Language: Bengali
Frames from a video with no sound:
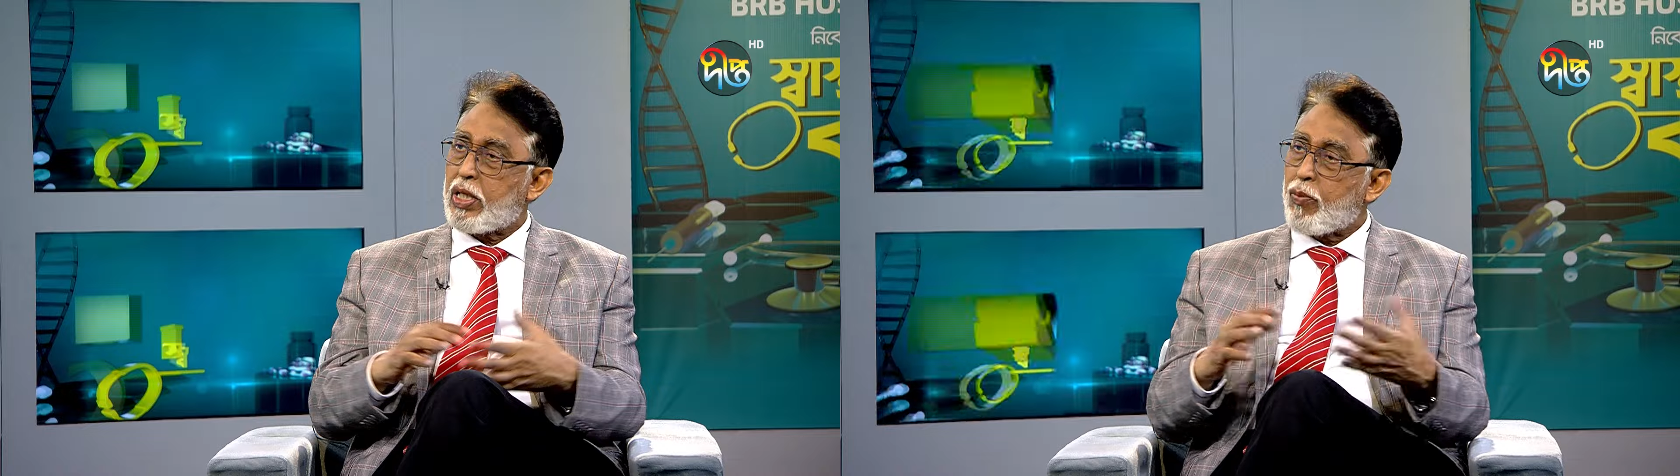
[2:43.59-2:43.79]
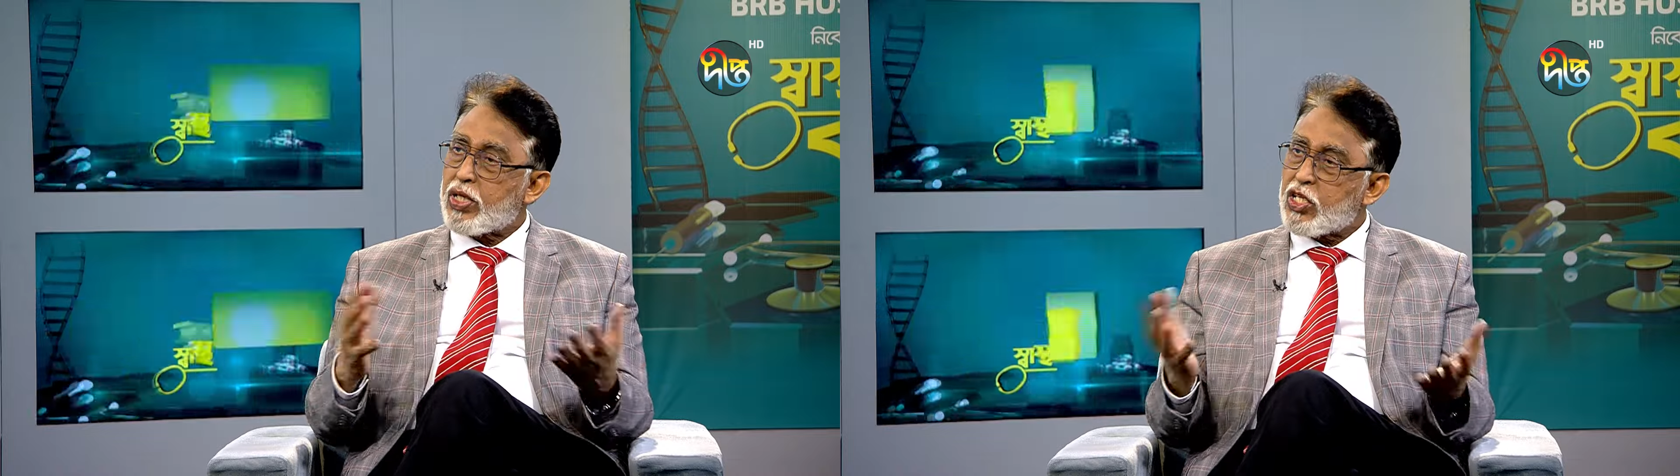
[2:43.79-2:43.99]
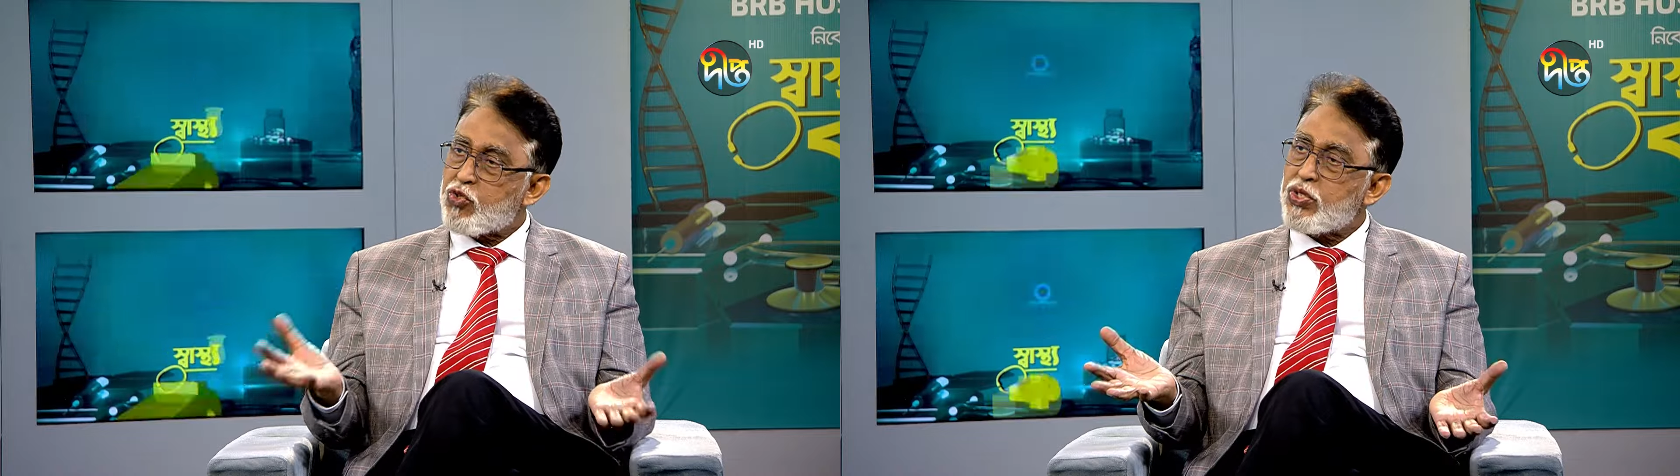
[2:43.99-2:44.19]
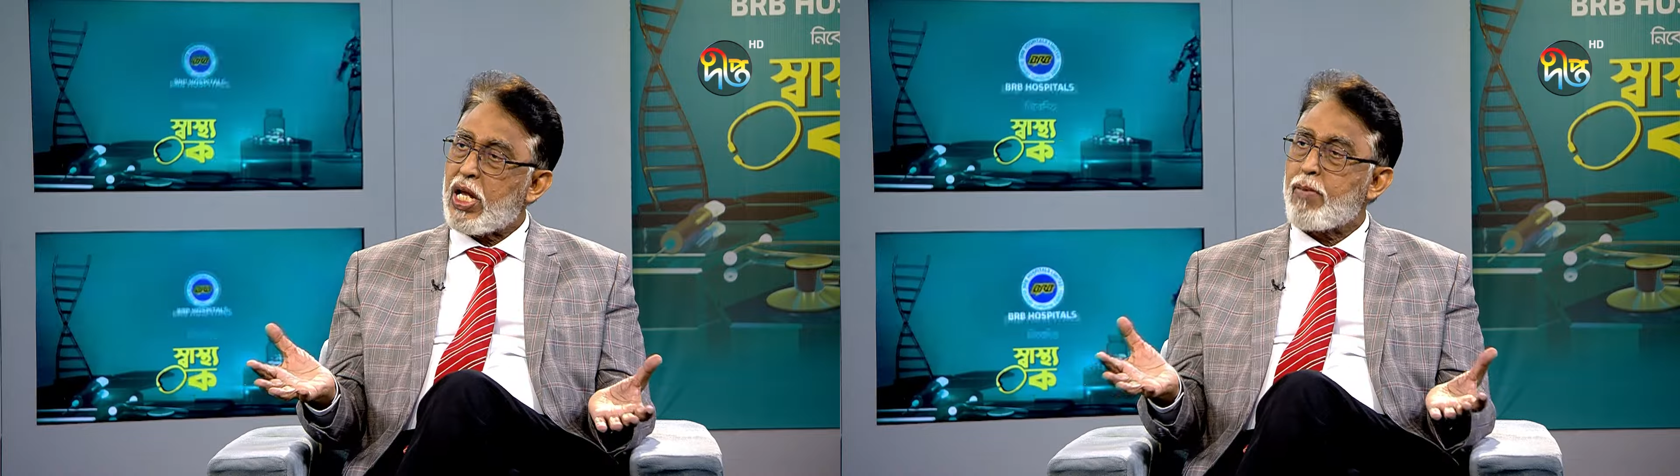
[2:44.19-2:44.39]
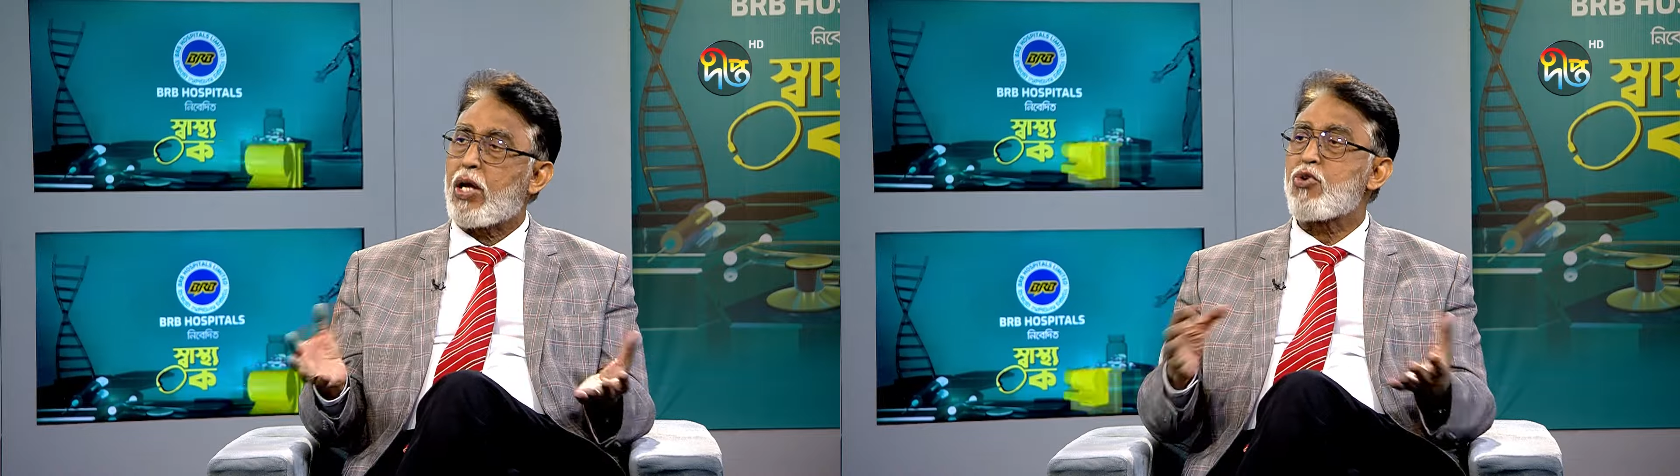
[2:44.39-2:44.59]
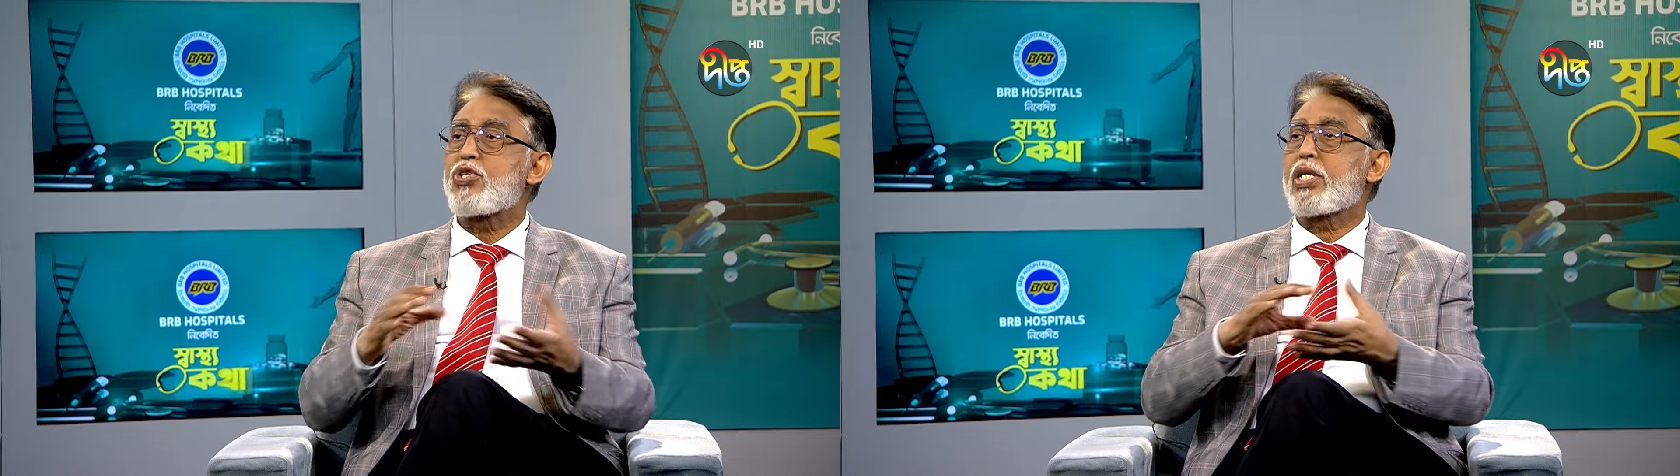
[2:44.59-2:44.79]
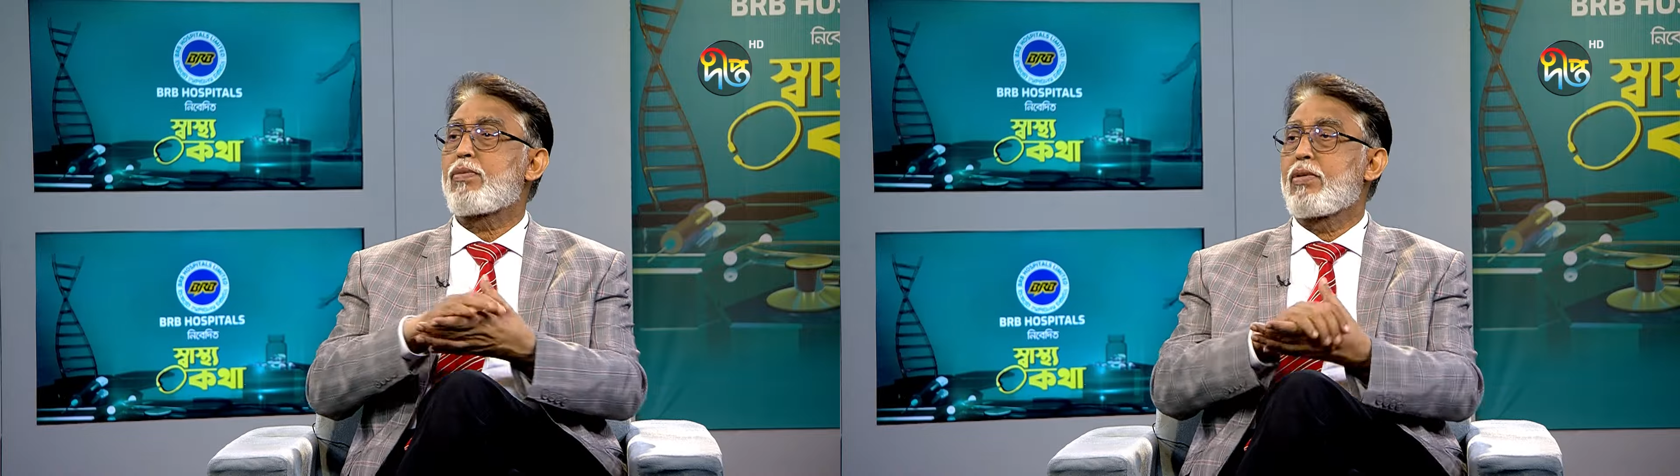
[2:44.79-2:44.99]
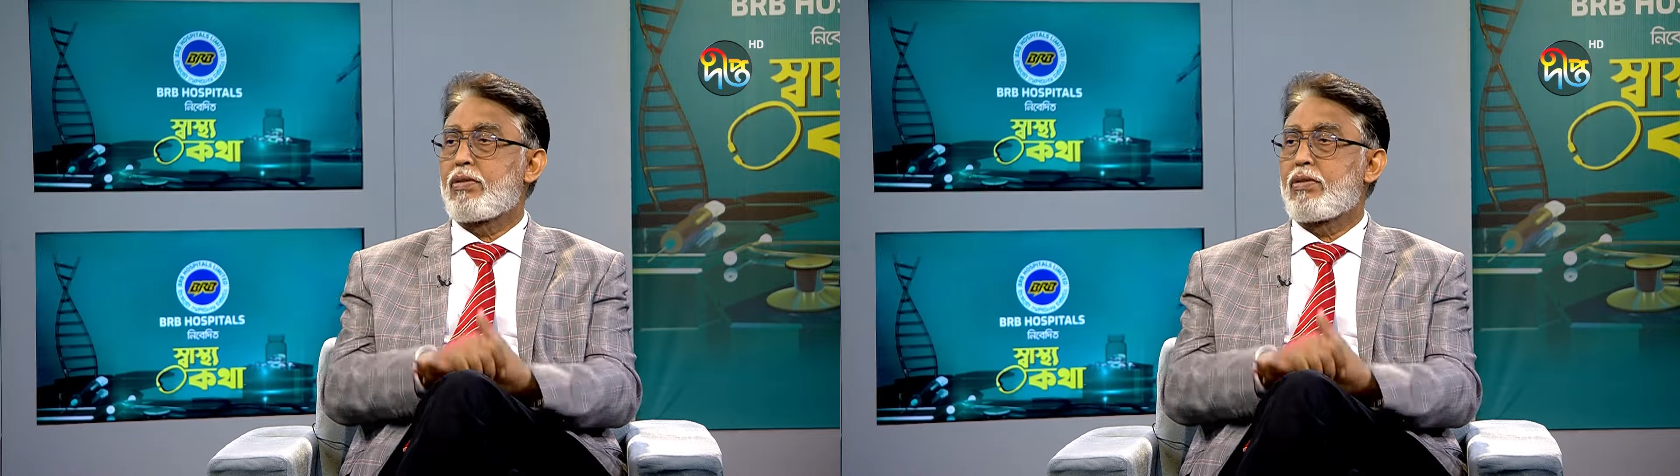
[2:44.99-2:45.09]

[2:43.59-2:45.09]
তেমন কিছুই নাই মানসিক